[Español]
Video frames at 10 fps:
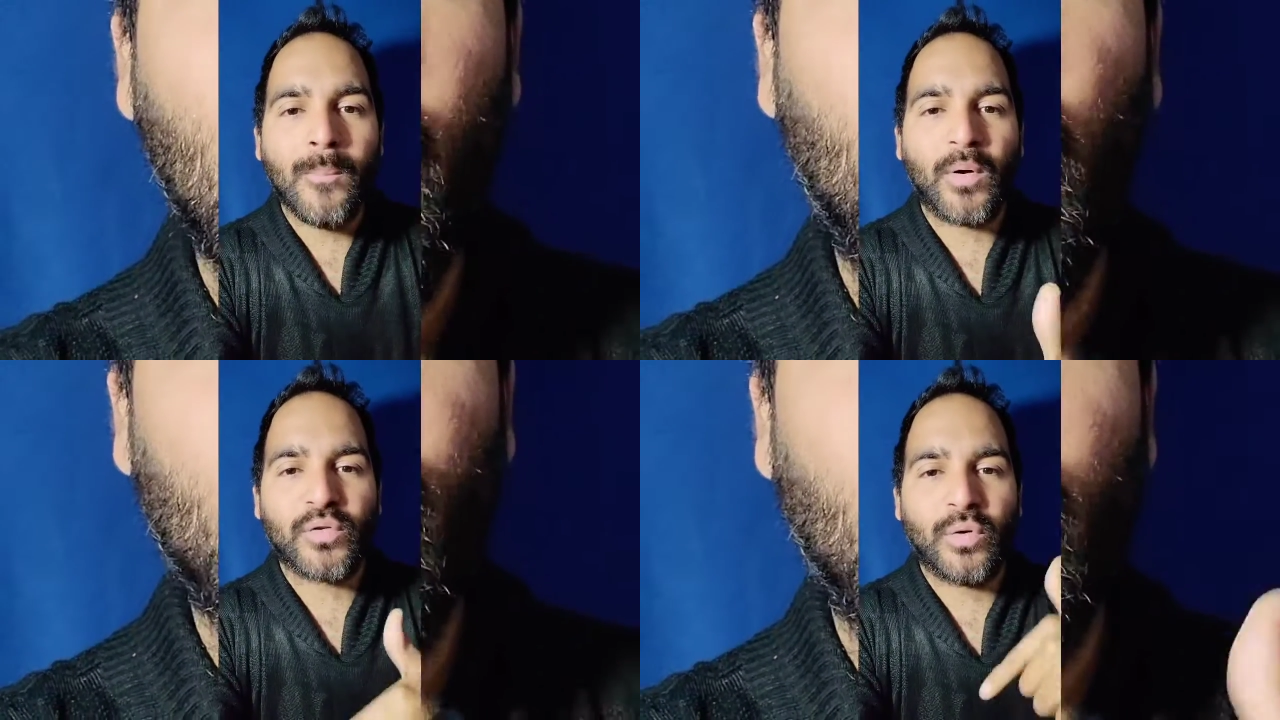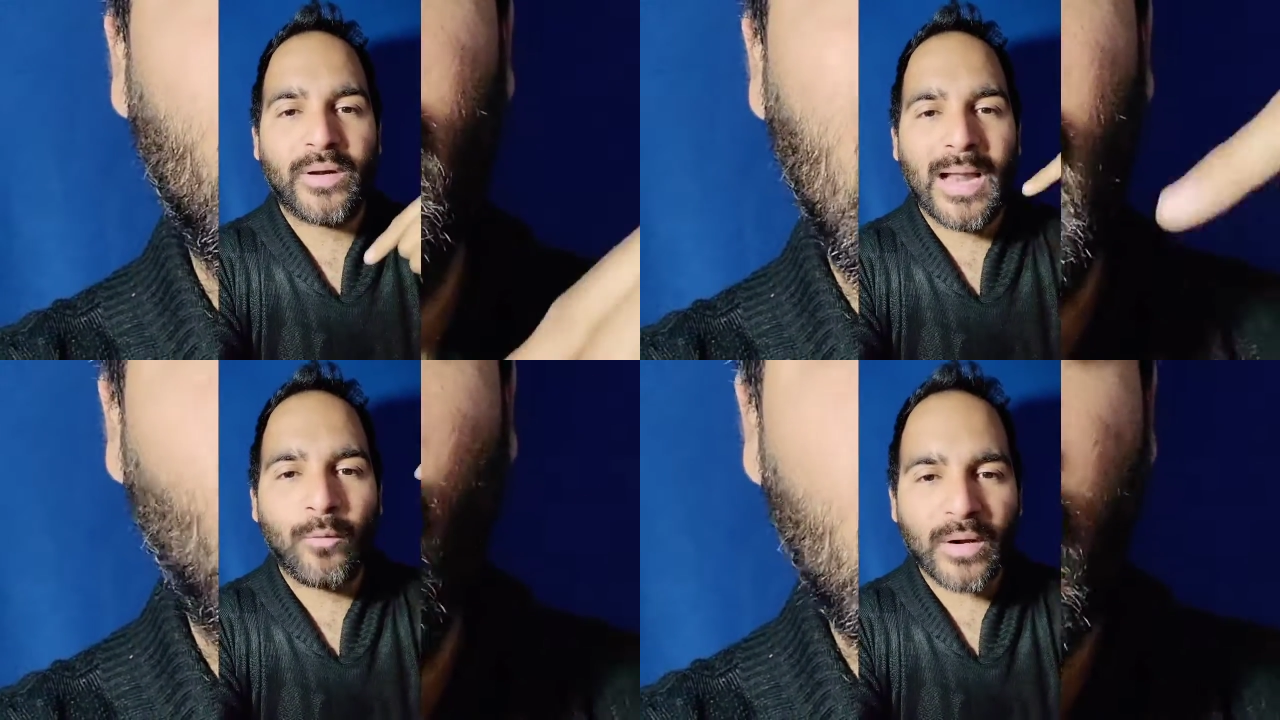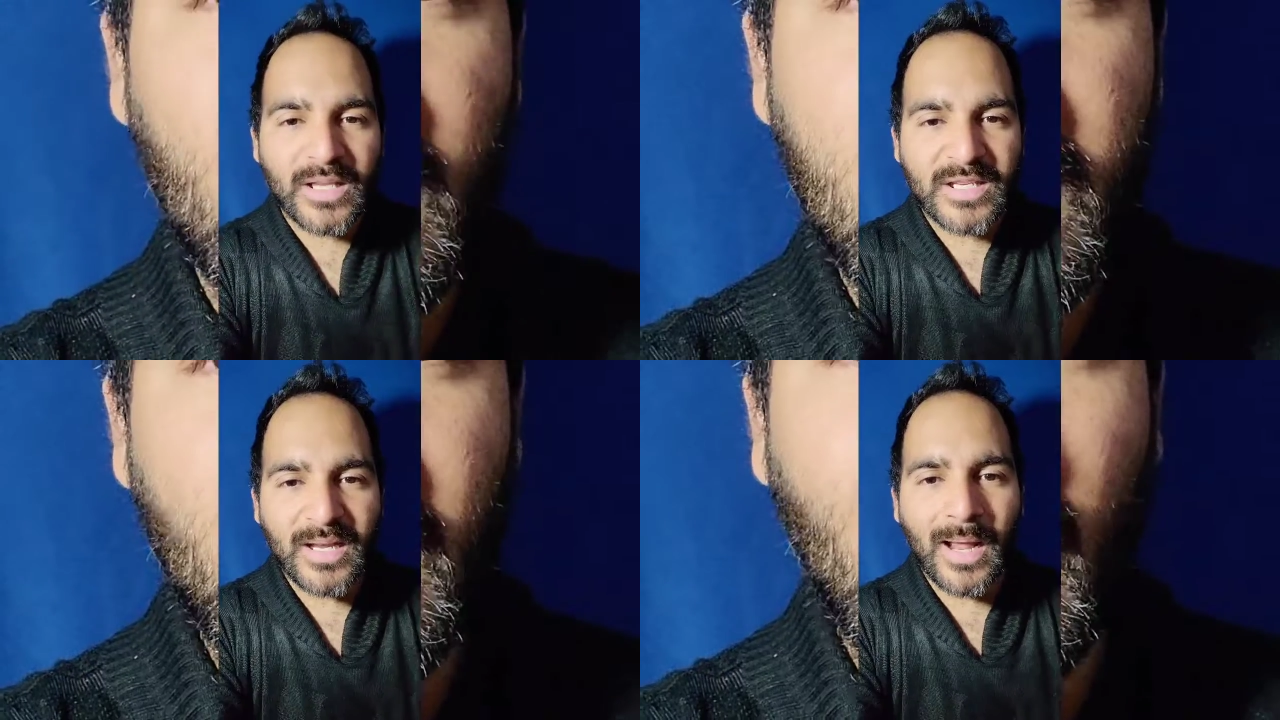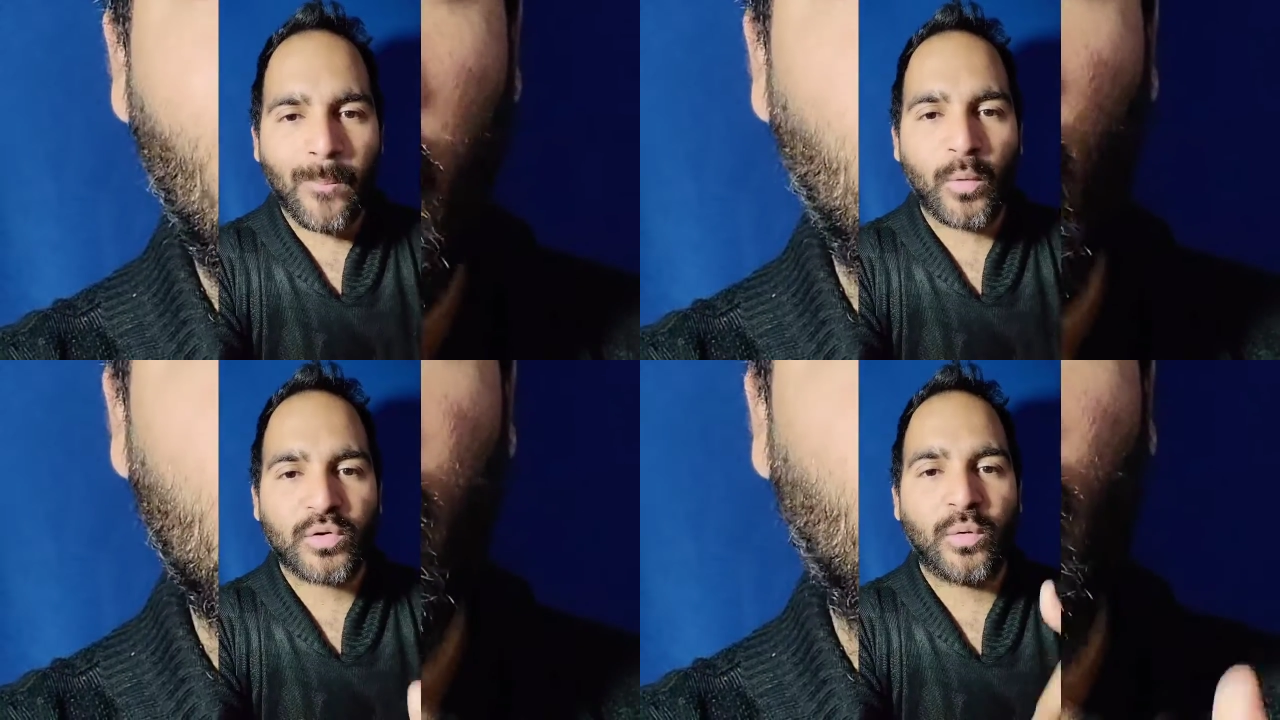por sobre las
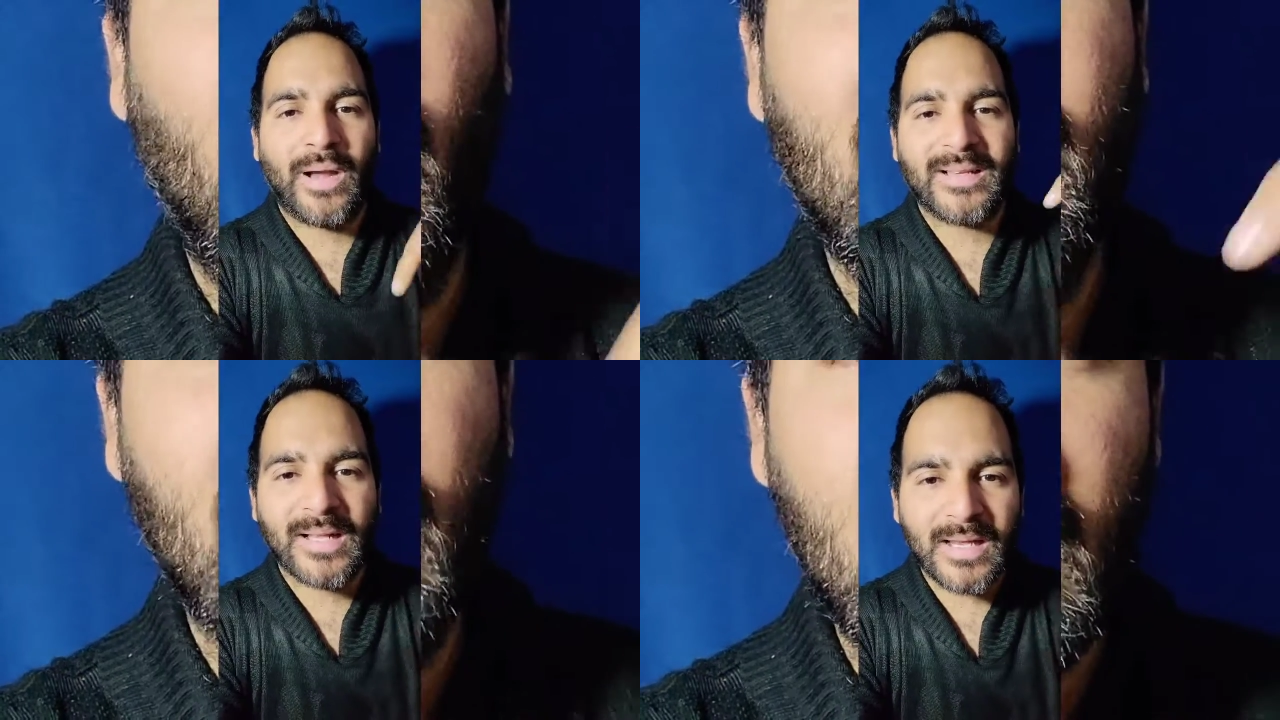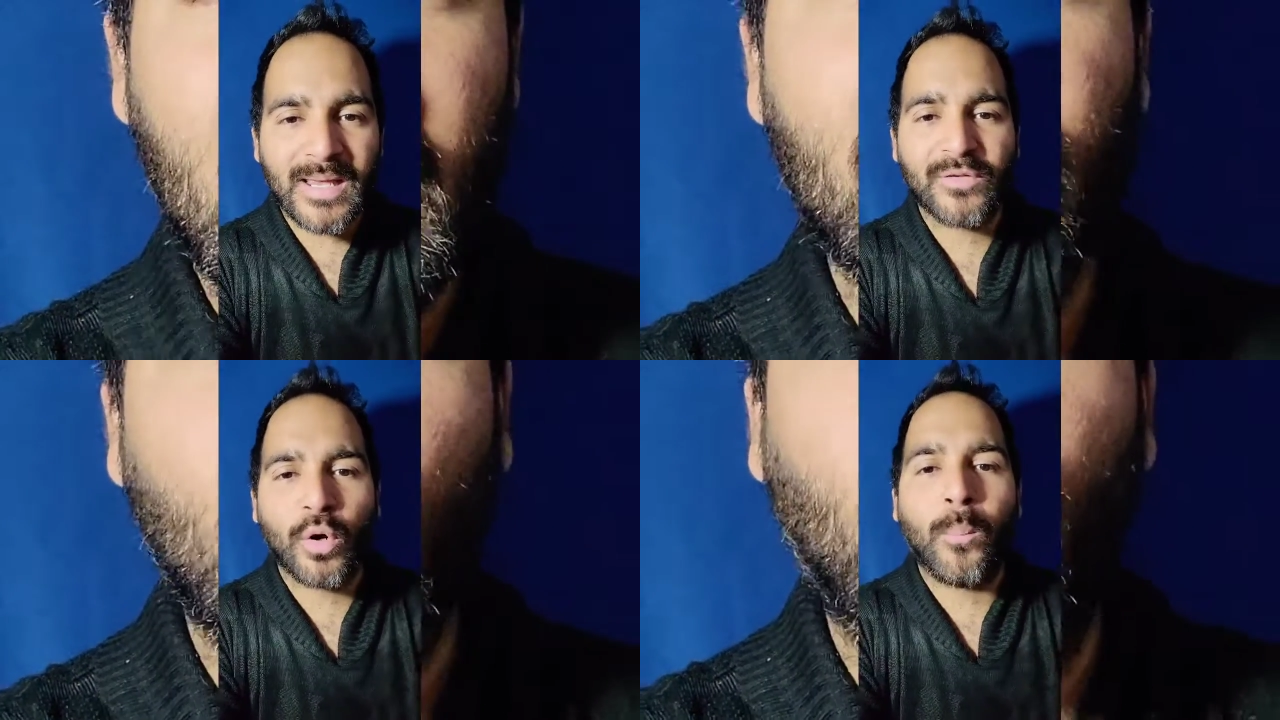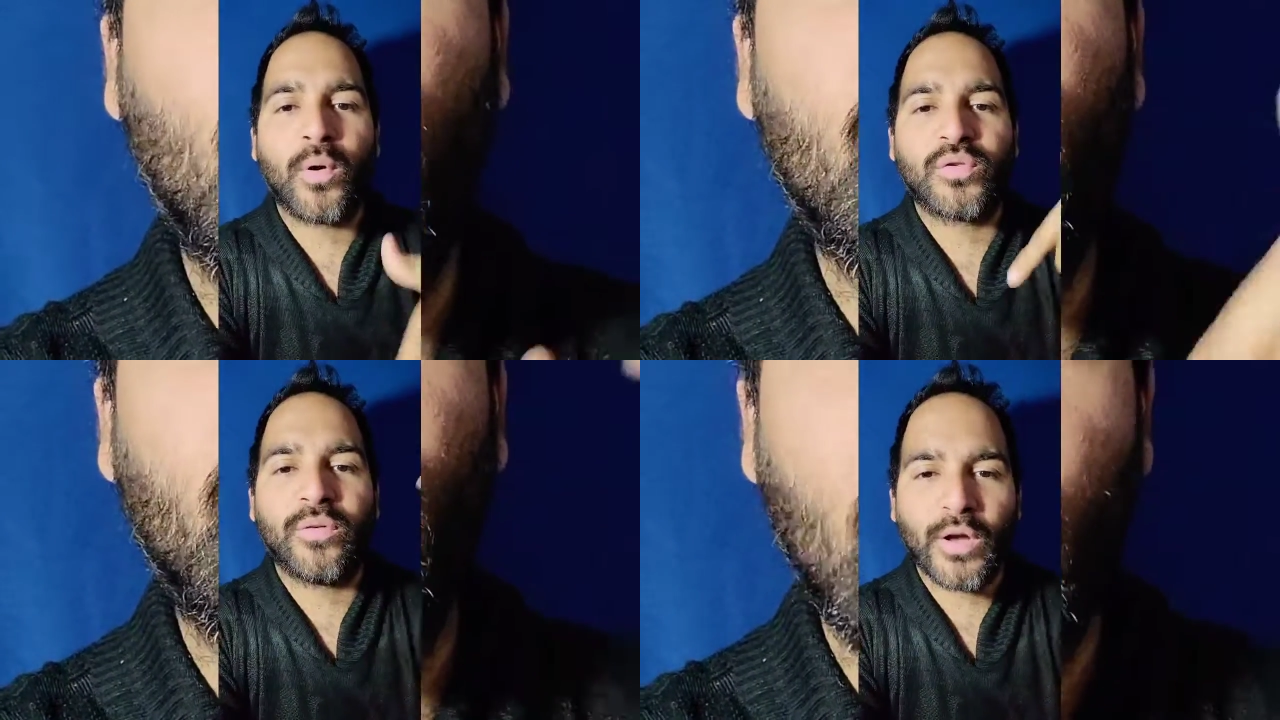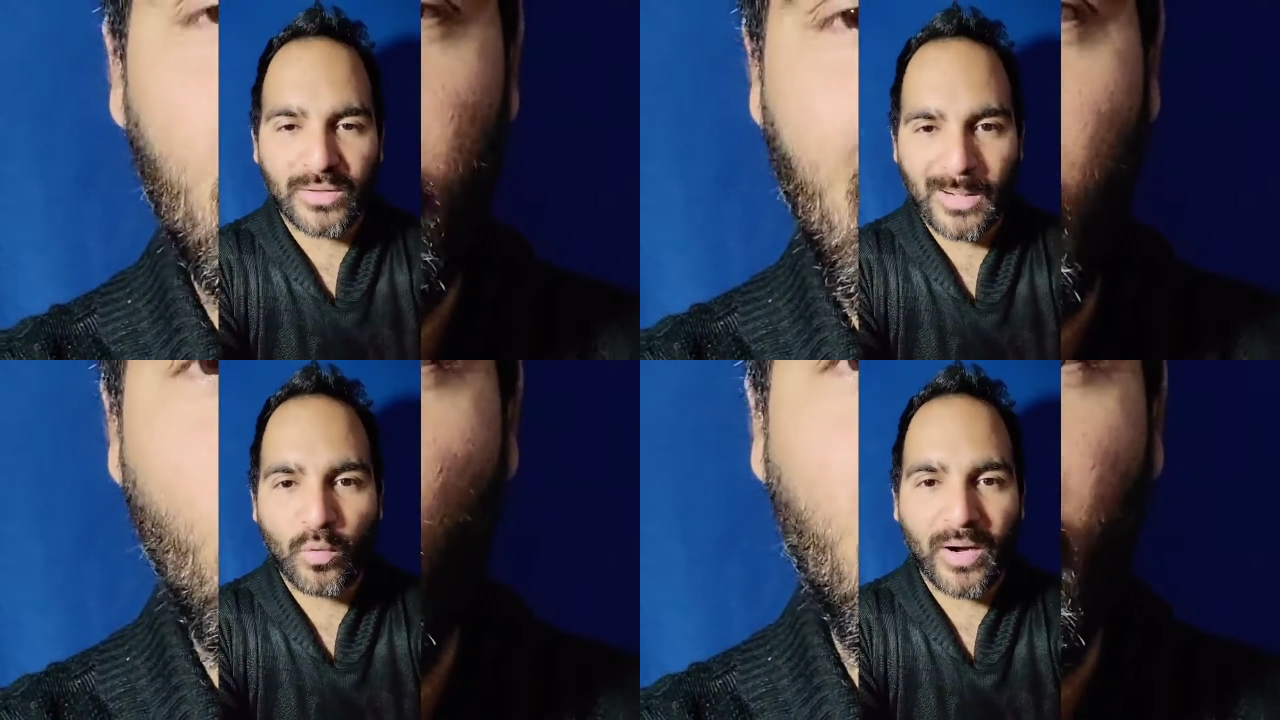borracheras, por sobre las salidas o por sobre
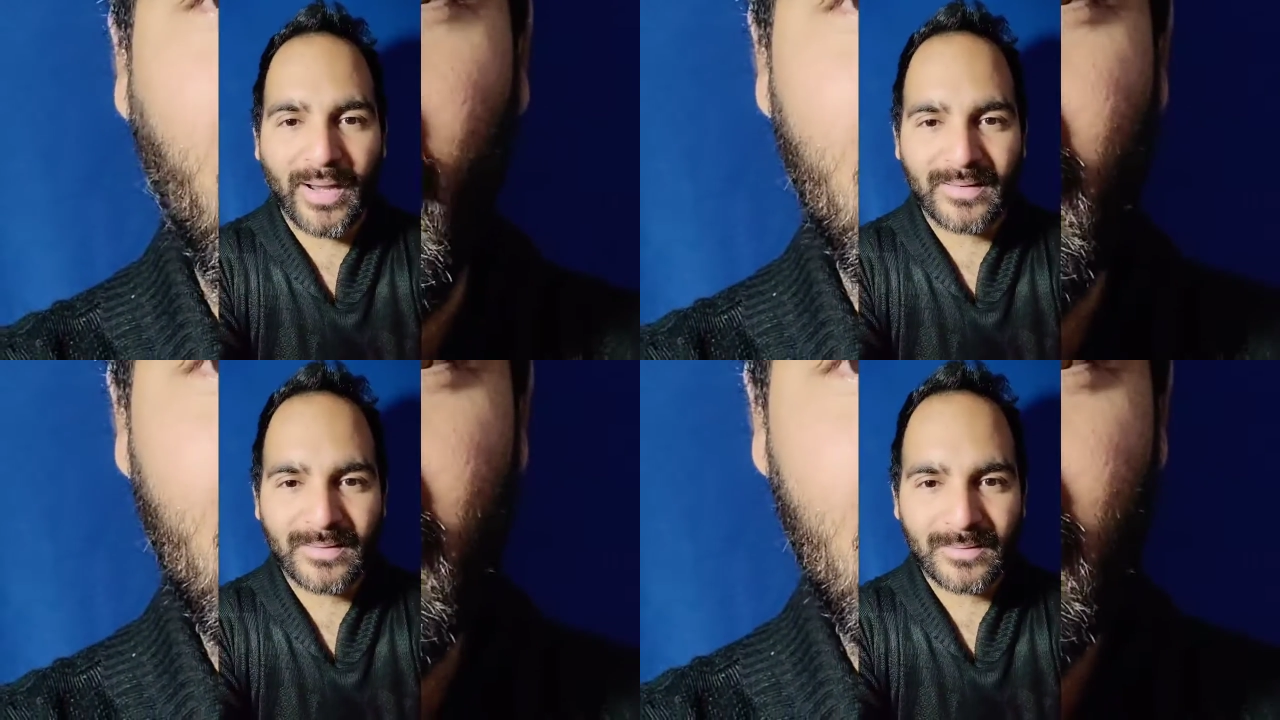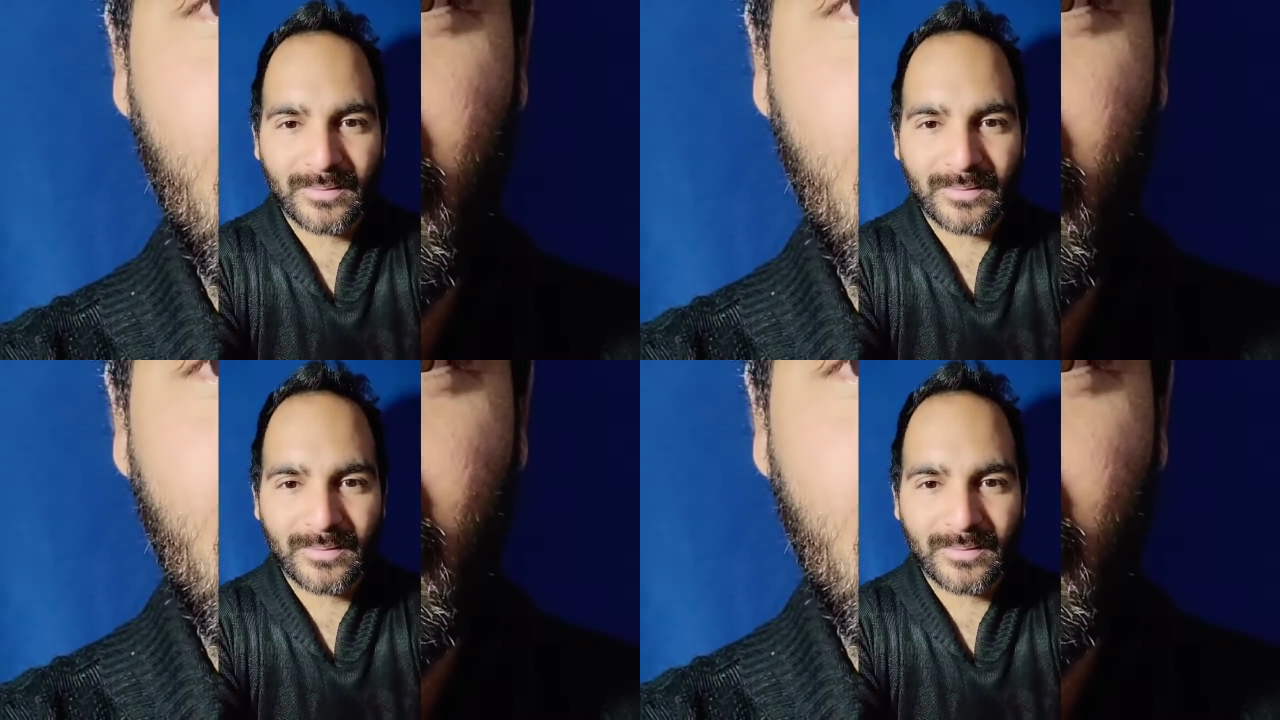otras mujeres.